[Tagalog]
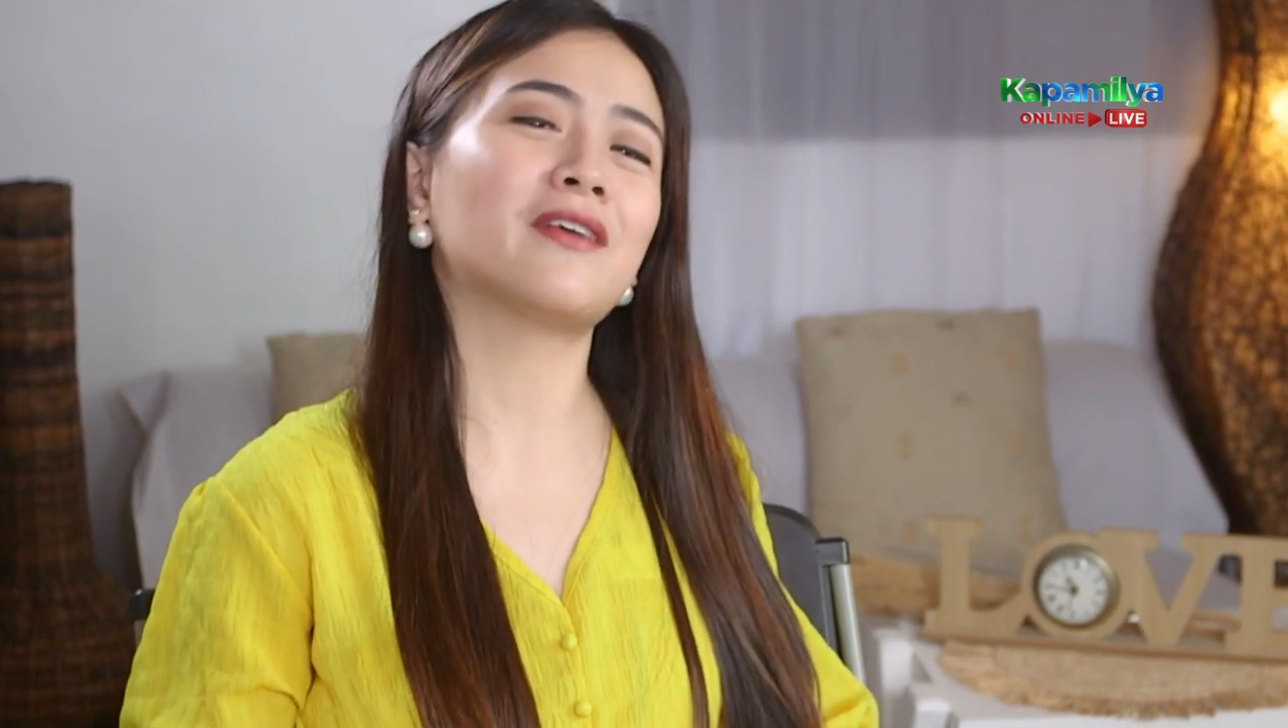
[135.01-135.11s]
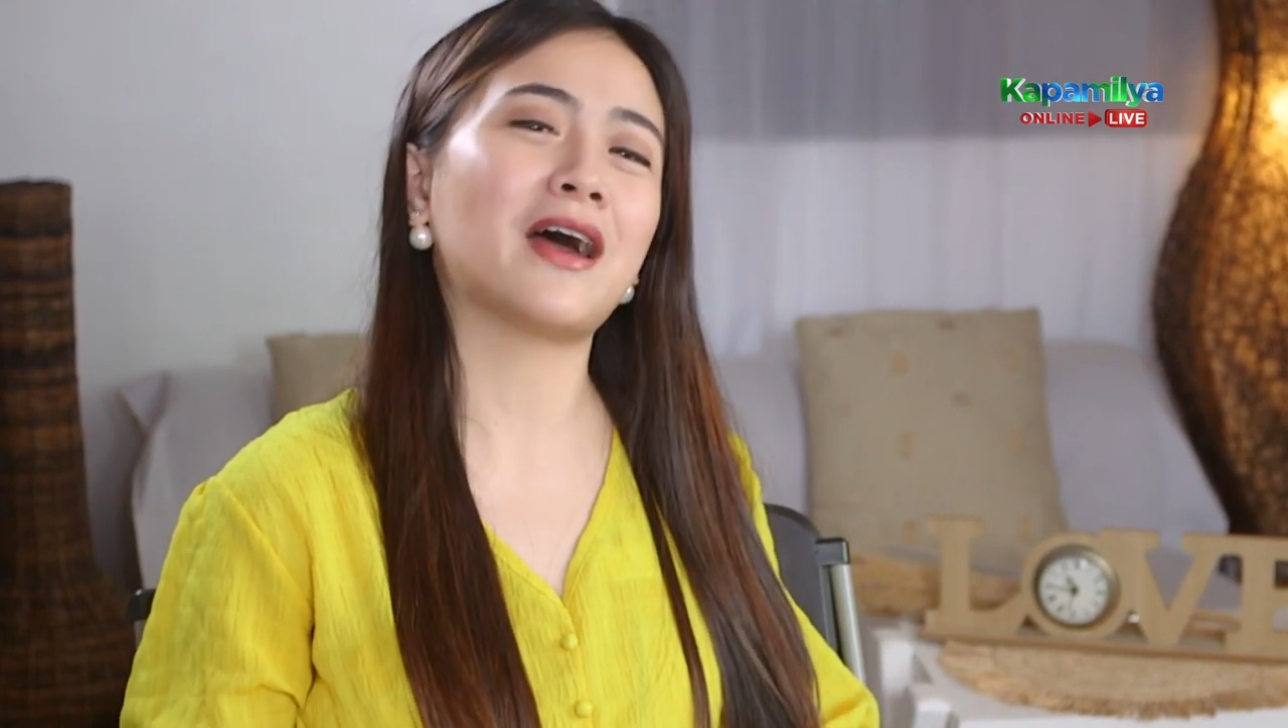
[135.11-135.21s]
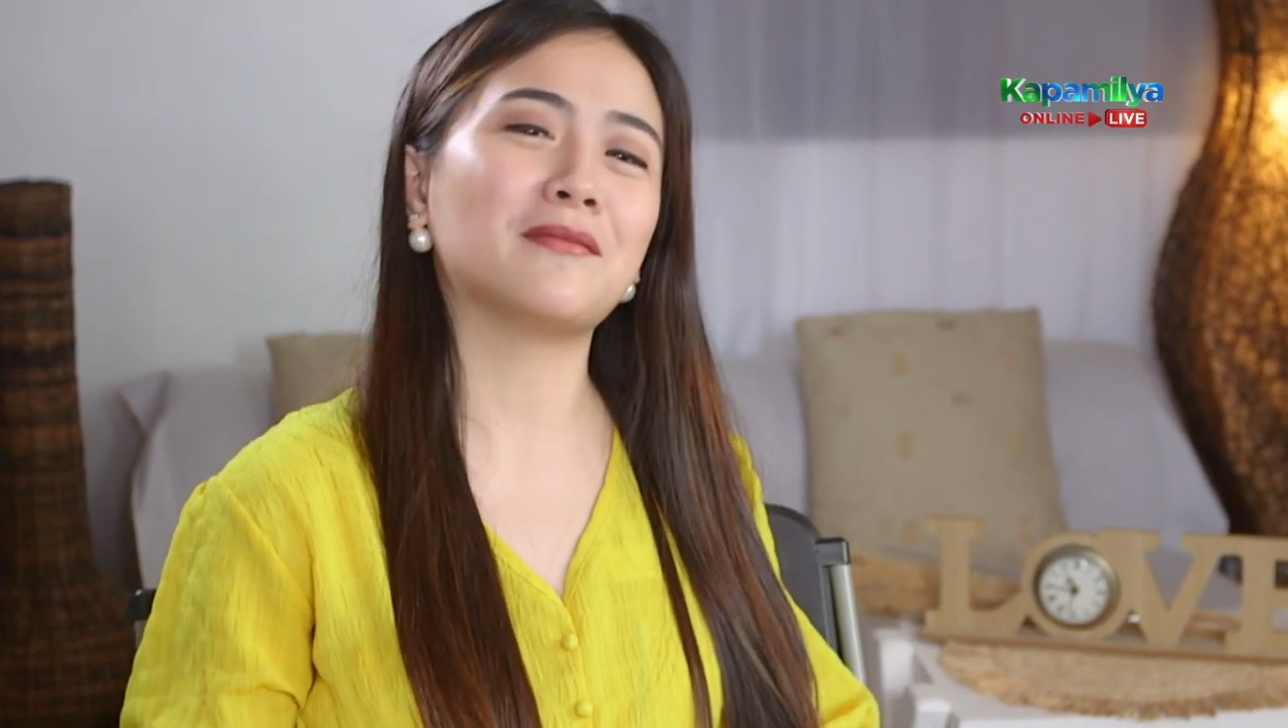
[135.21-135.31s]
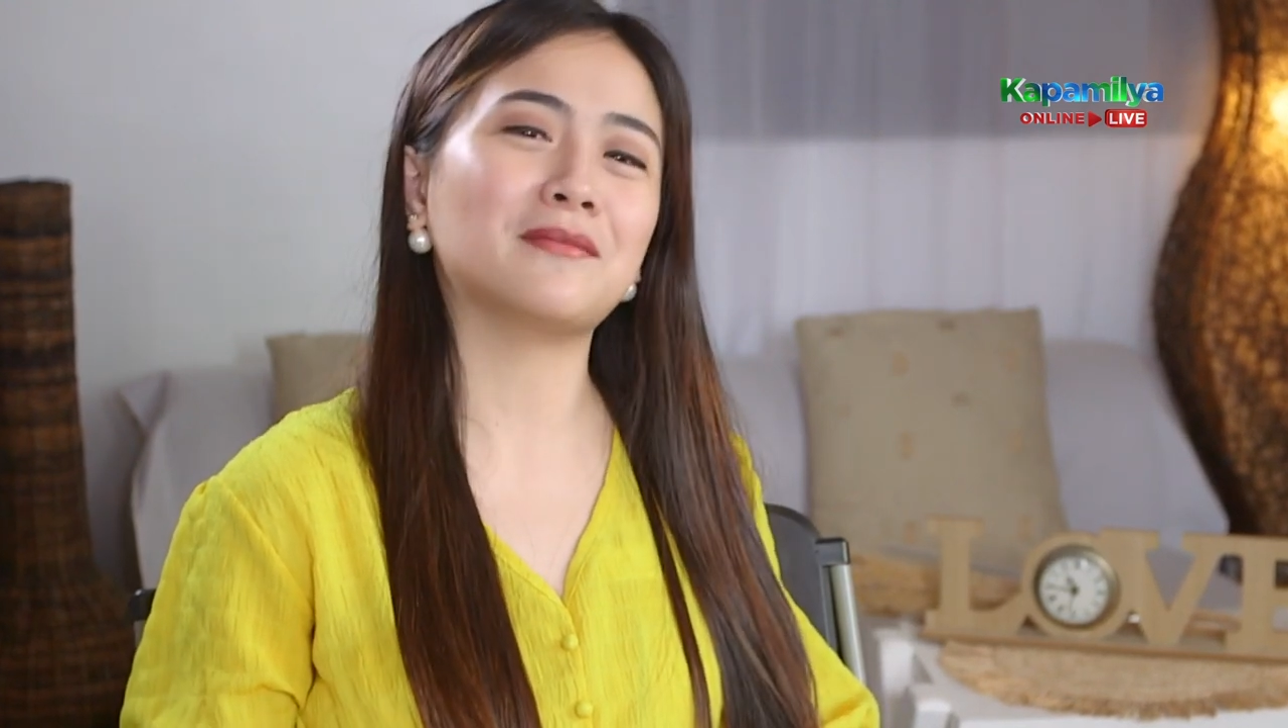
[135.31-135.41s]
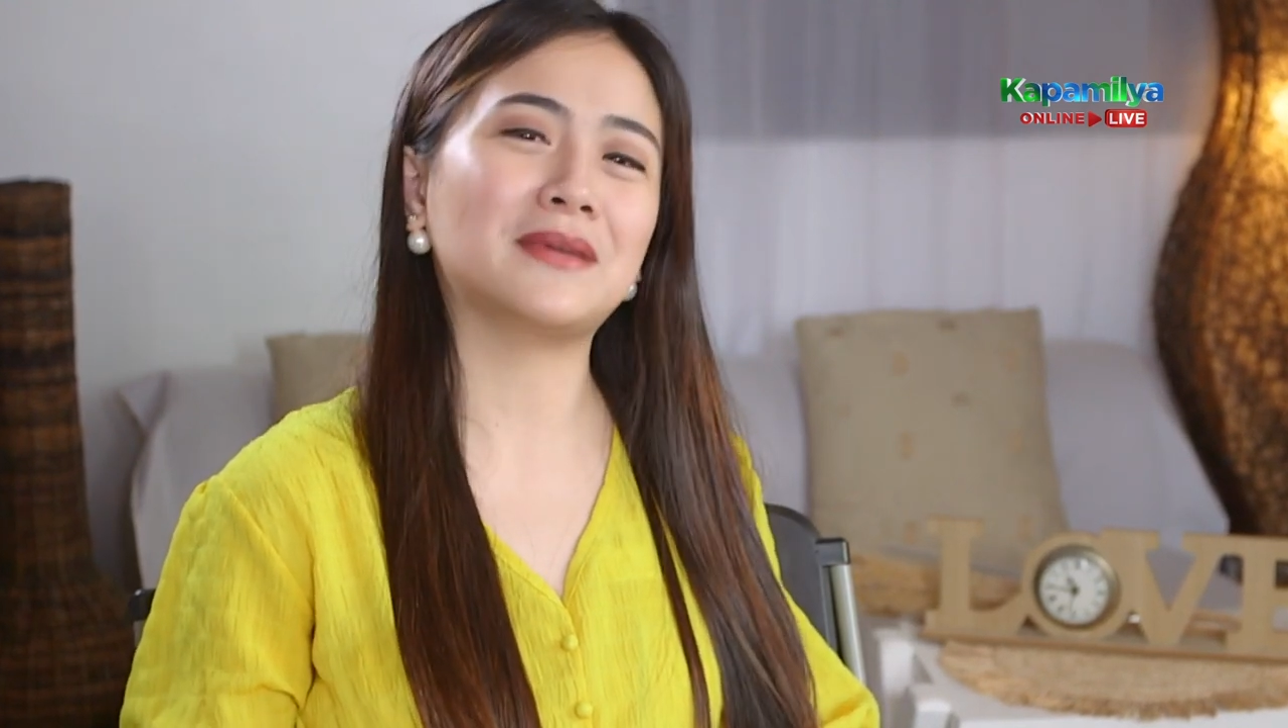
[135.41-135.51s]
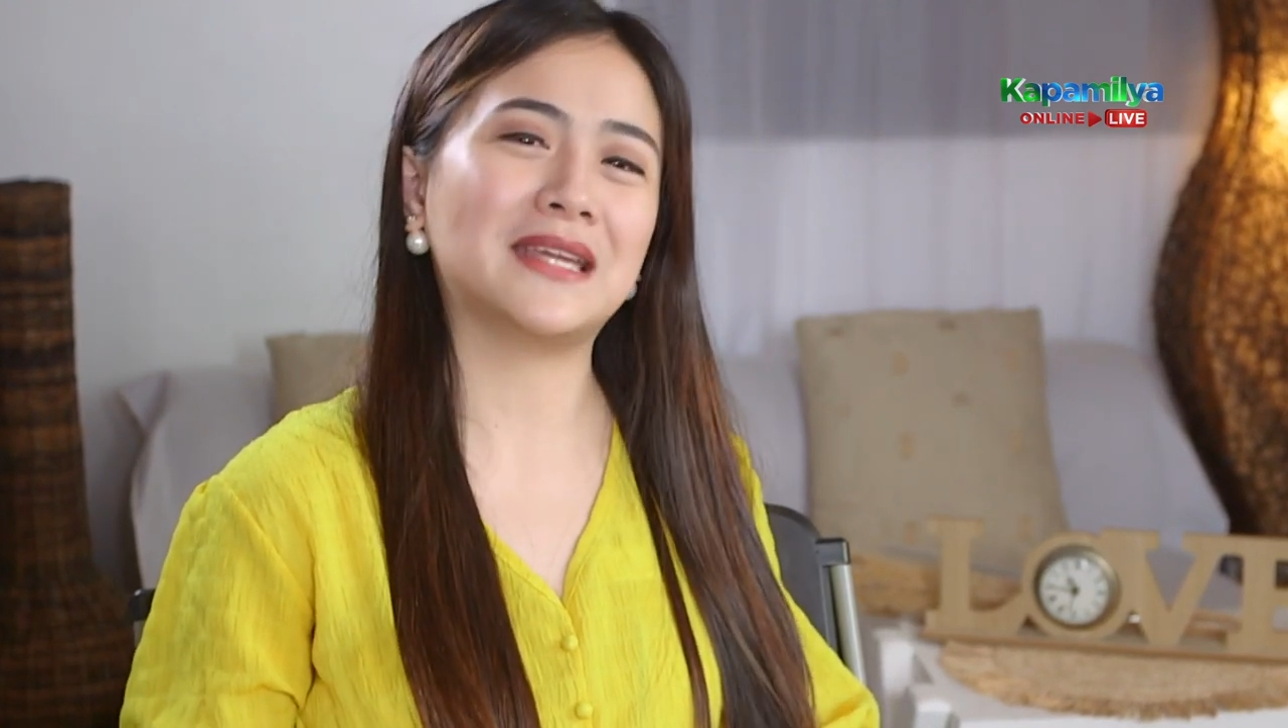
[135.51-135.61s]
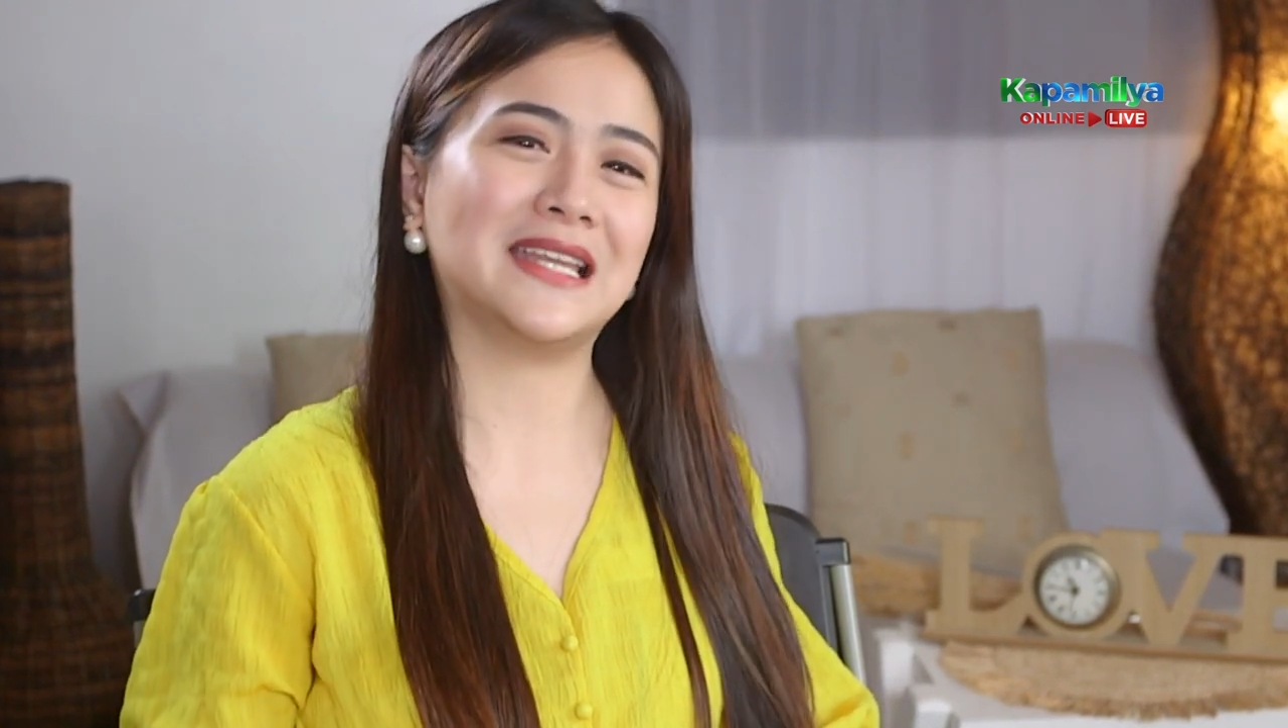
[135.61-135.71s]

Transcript: family.